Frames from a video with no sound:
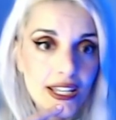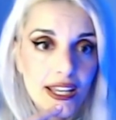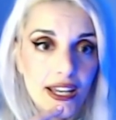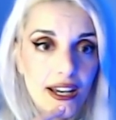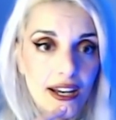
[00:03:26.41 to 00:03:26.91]

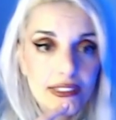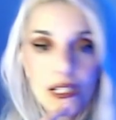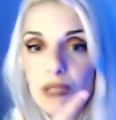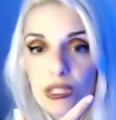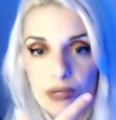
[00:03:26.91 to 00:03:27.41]
uh,
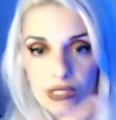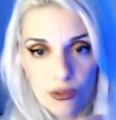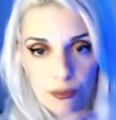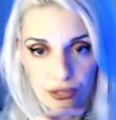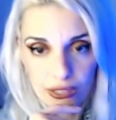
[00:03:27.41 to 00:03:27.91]
tramite questi
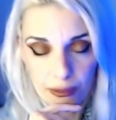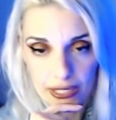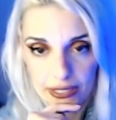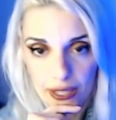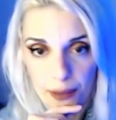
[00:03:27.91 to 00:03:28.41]
comportamenti.